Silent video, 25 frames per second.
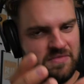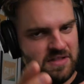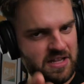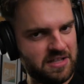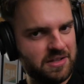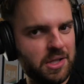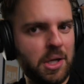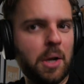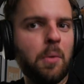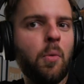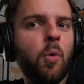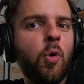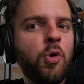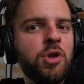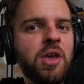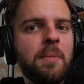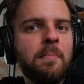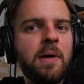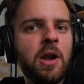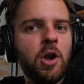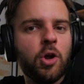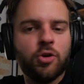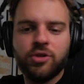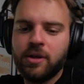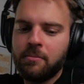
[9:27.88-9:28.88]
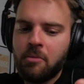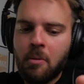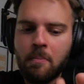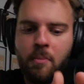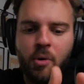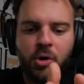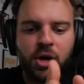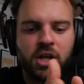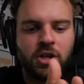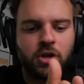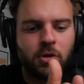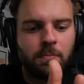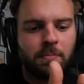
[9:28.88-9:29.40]
Distribúyemelos, dame un
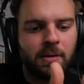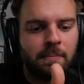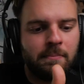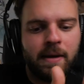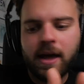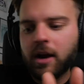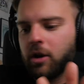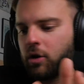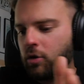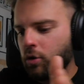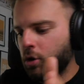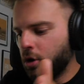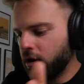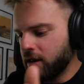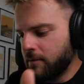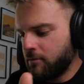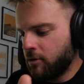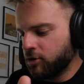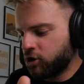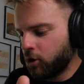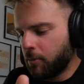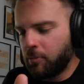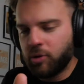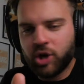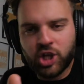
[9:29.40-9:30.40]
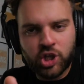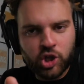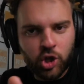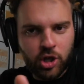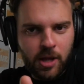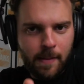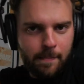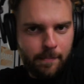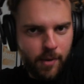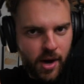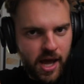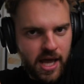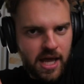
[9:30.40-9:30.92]
poquito primero, luego dame otro poquito
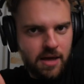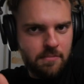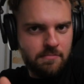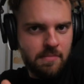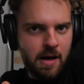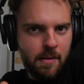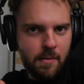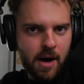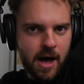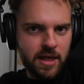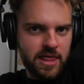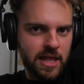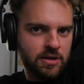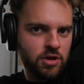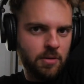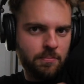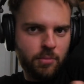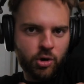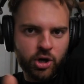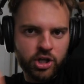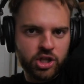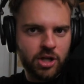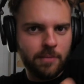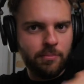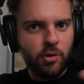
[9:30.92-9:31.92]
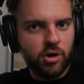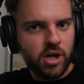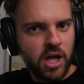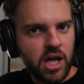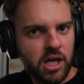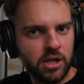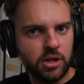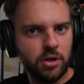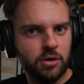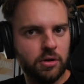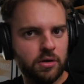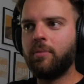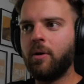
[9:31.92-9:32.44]
después y me vas dando poquito a
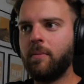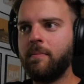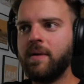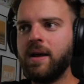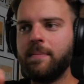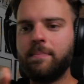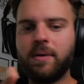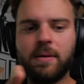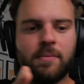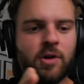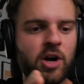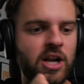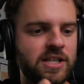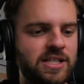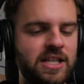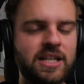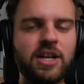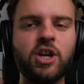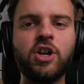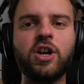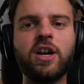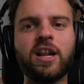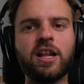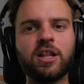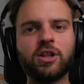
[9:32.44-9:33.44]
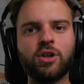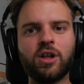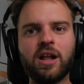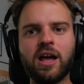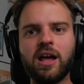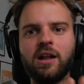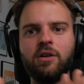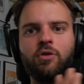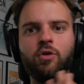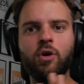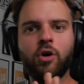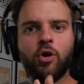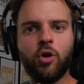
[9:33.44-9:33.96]
poquito. Ponme primero el escenario del
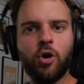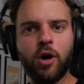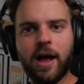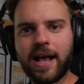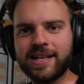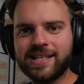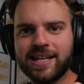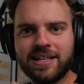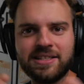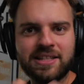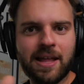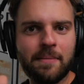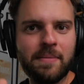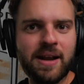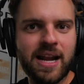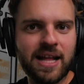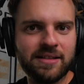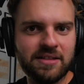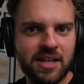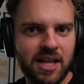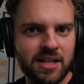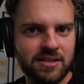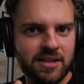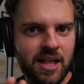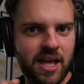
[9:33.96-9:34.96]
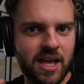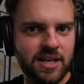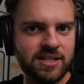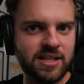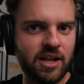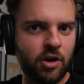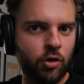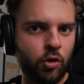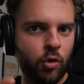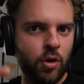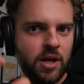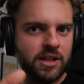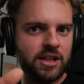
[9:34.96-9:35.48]
restaurante, luego haz sáltame la tienda esa,
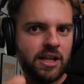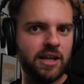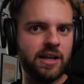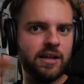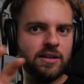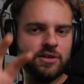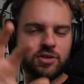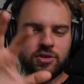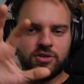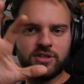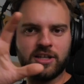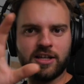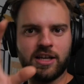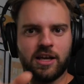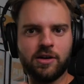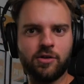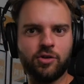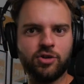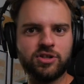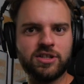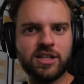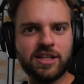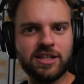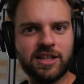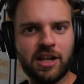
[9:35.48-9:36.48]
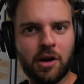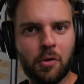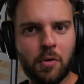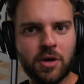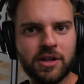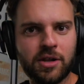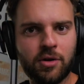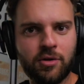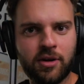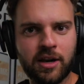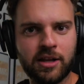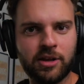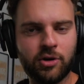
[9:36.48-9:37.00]
róbate yo no sé qué cosa que te
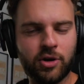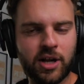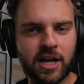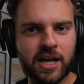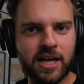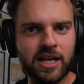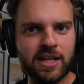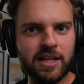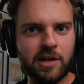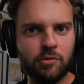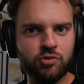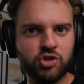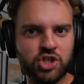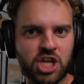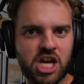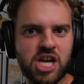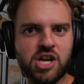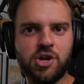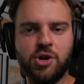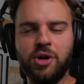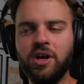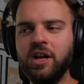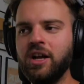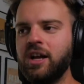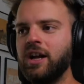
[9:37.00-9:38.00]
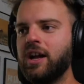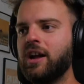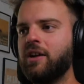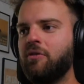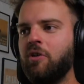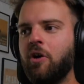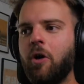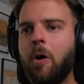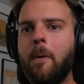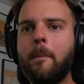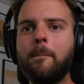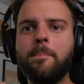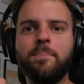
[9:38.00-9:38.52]
robaste de un restaurante ahí de un chino.
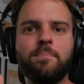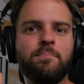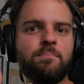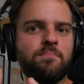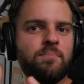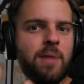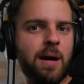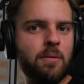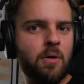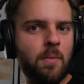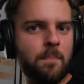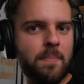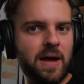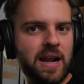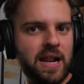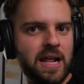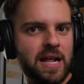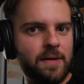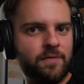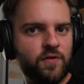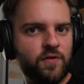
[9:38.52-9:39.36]
Luego vamos para